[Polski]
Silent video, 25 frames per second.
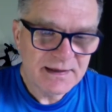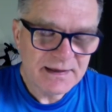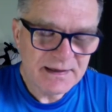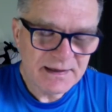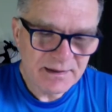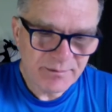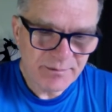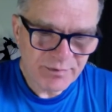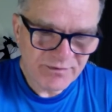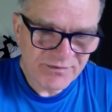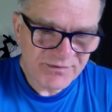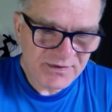
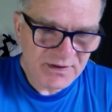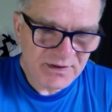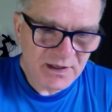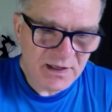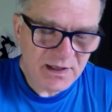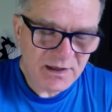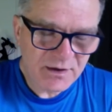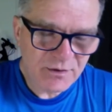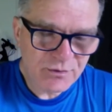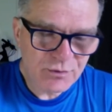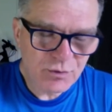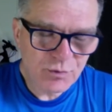
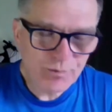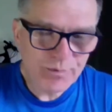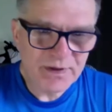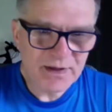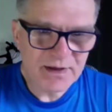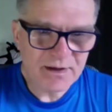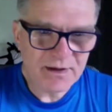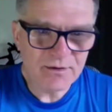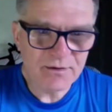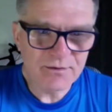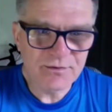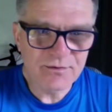Powstała grupa
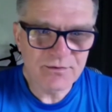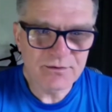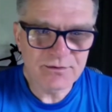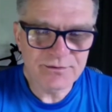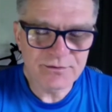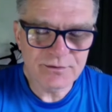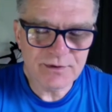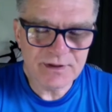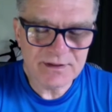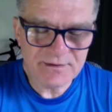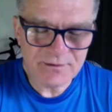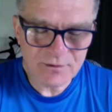
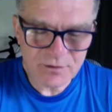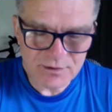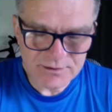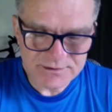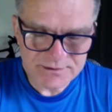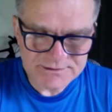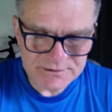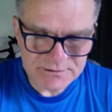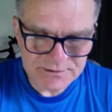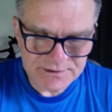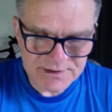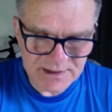
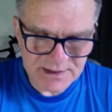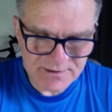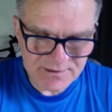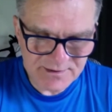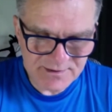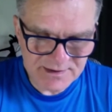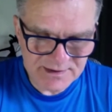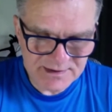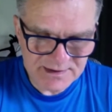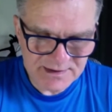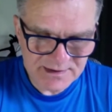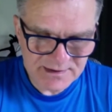
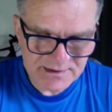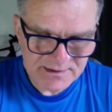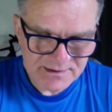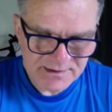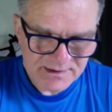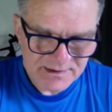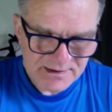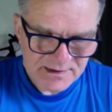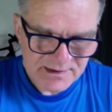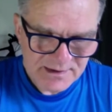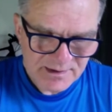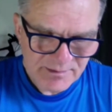konsultacyjna.
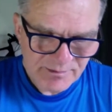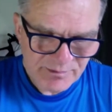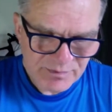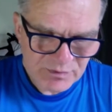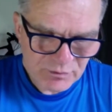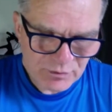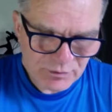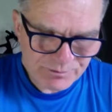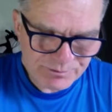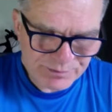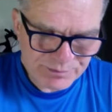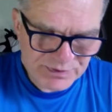
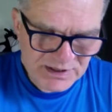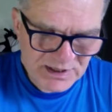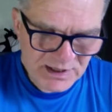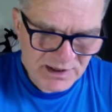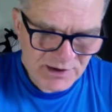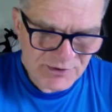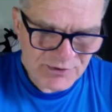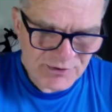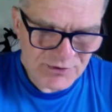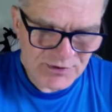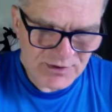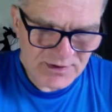Było
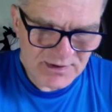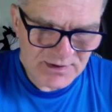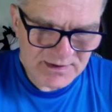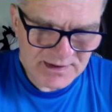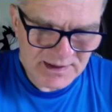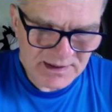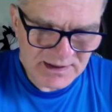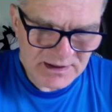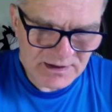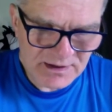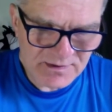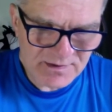pięć
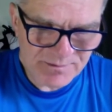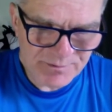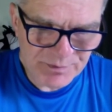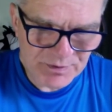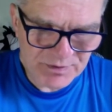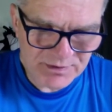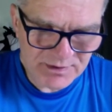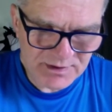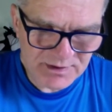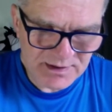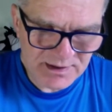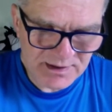takich
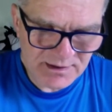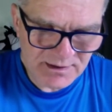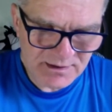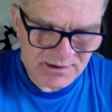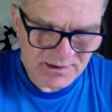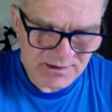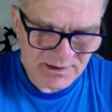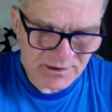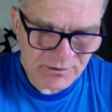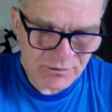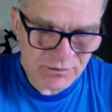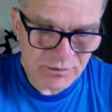spotkań,
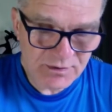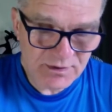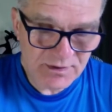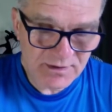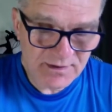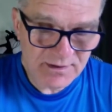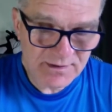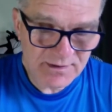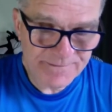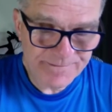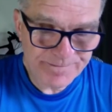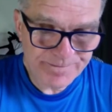na
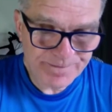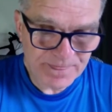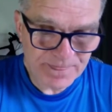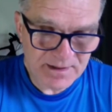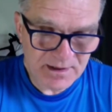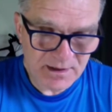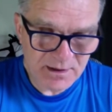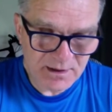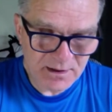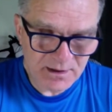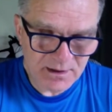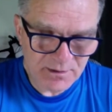które
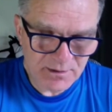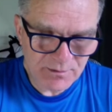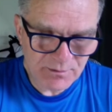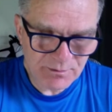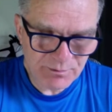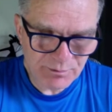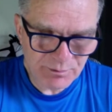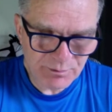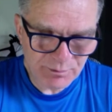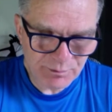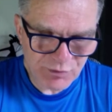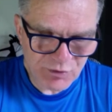e,
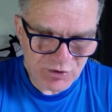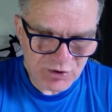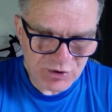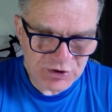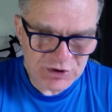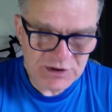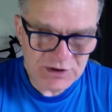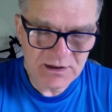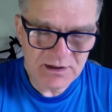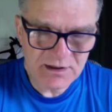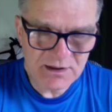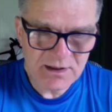
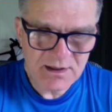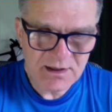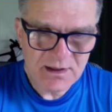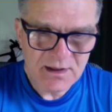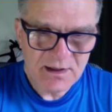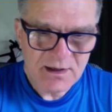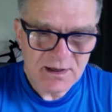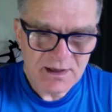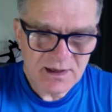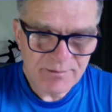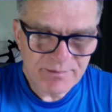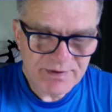przyszli
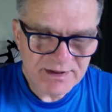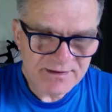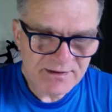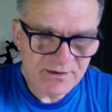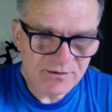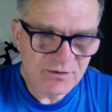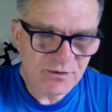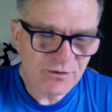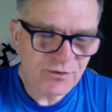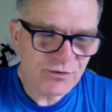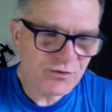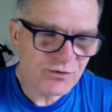
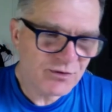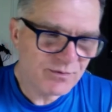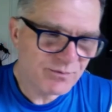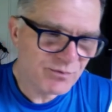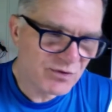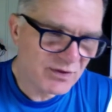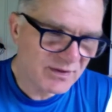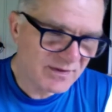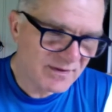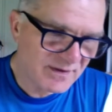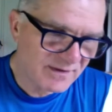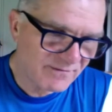ambasadorzy,
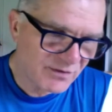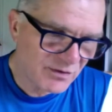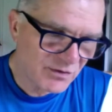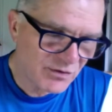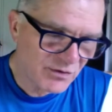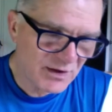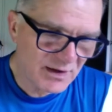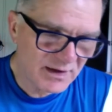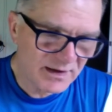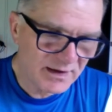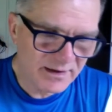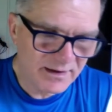
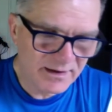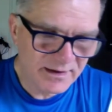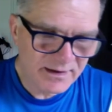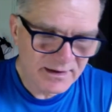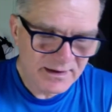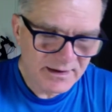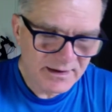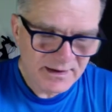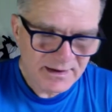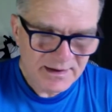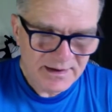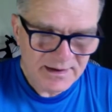przedstawiciele
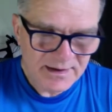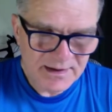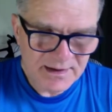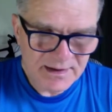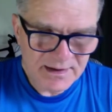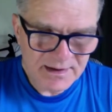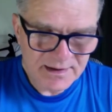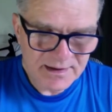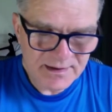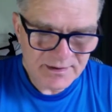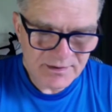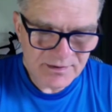
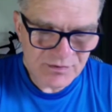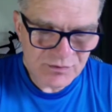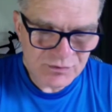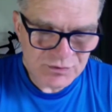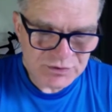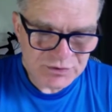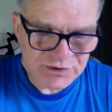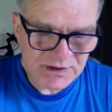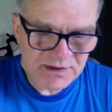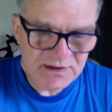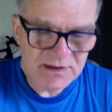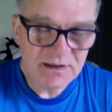e, z
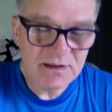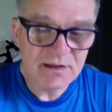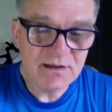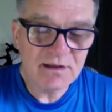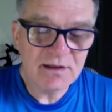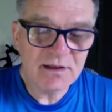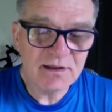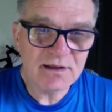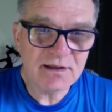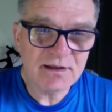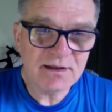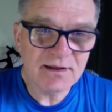różnych
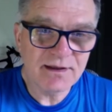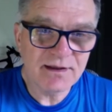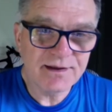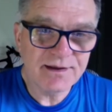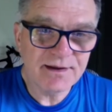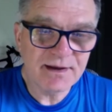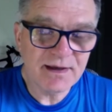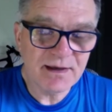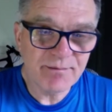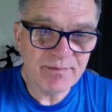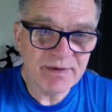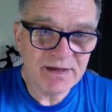innych e,
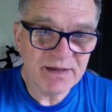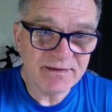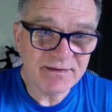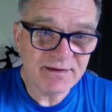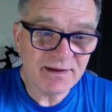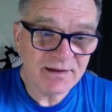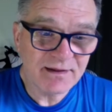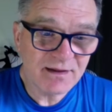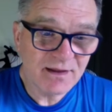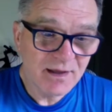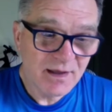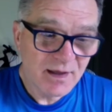
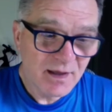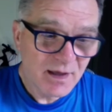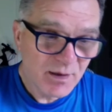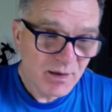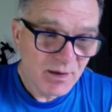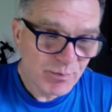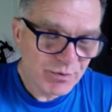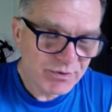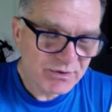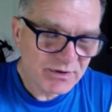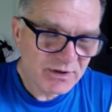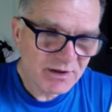ambasad.
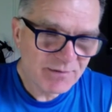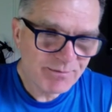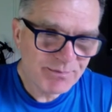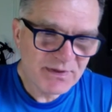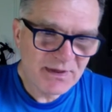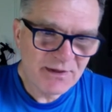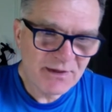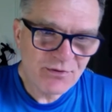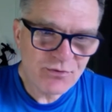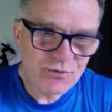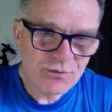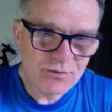Po tych
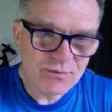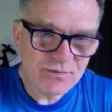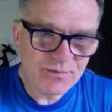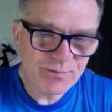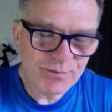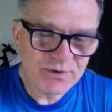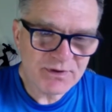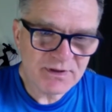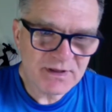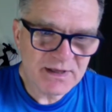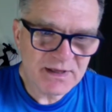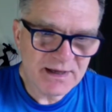pięciu
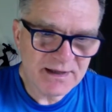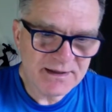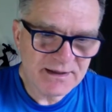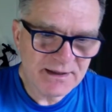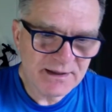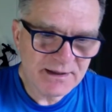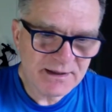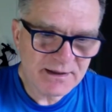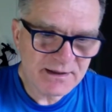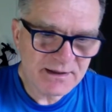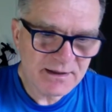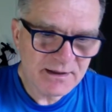
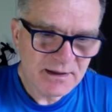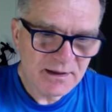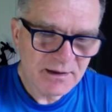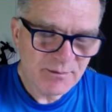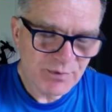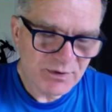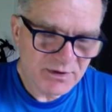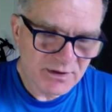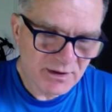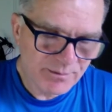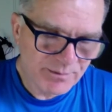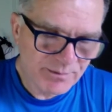spotkaniach,
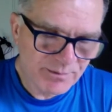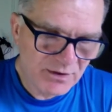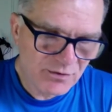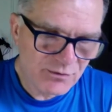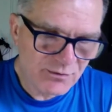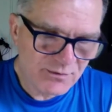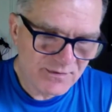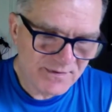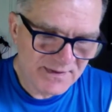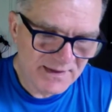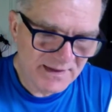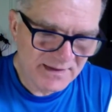po tych
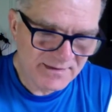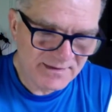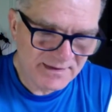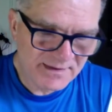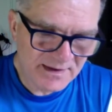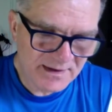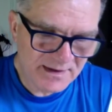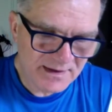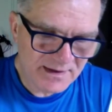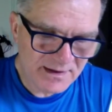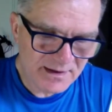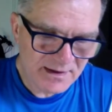pięciu
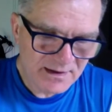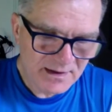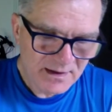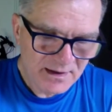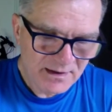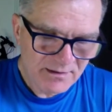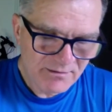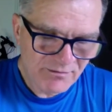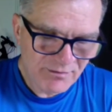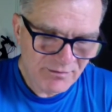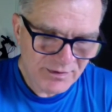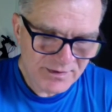sesjach
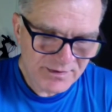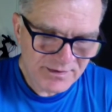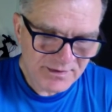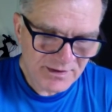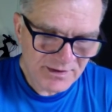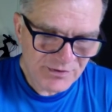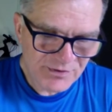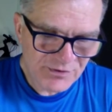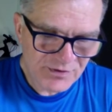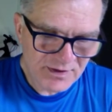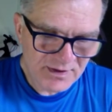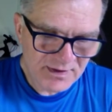w ONZ
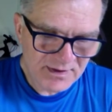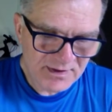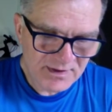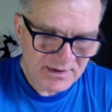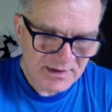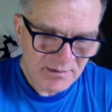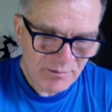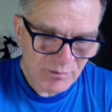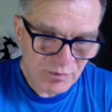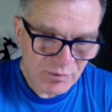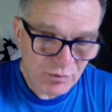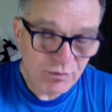
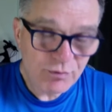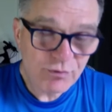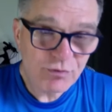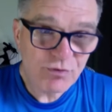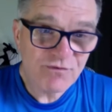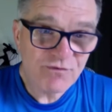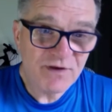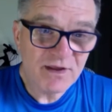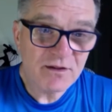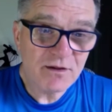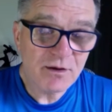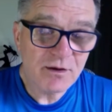było już
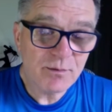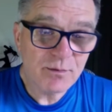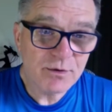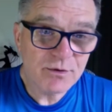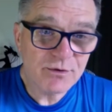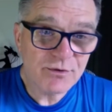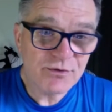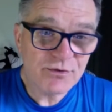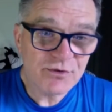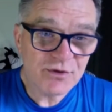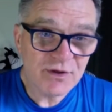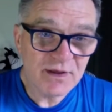
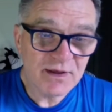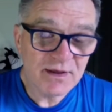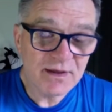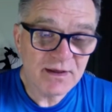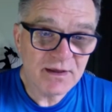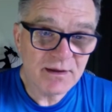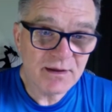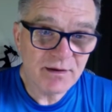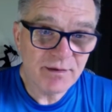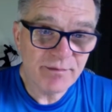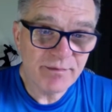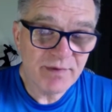wiadomo, że
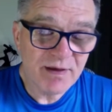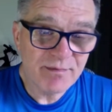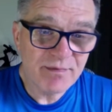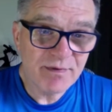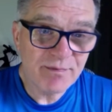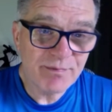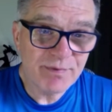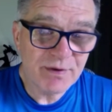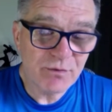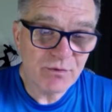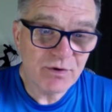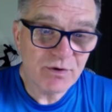mamy
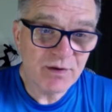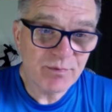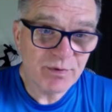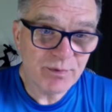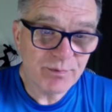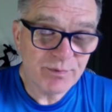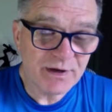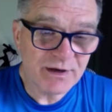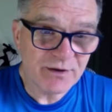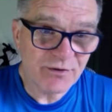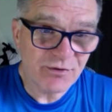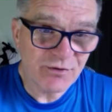pełne
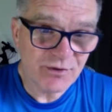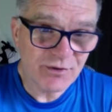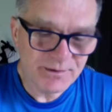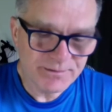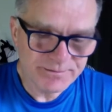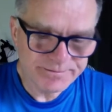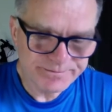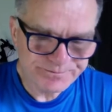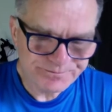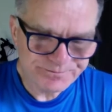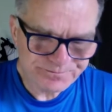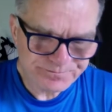poparcie.
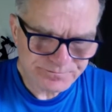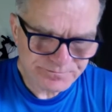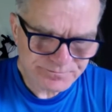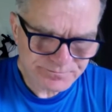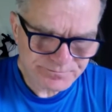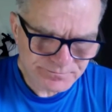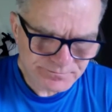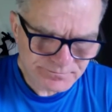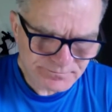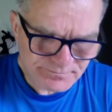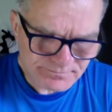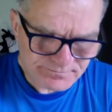
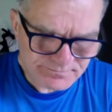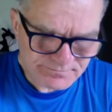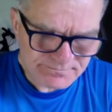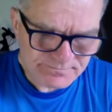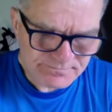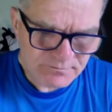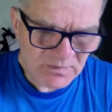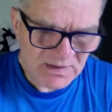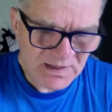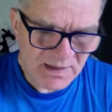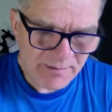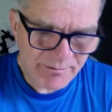
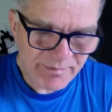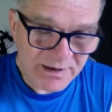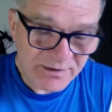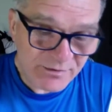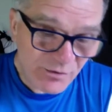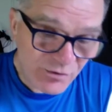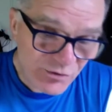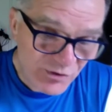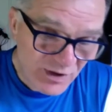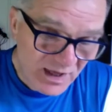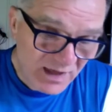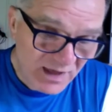
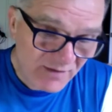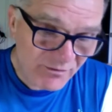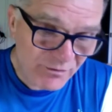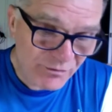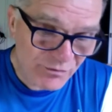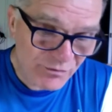Bardzo ciekawą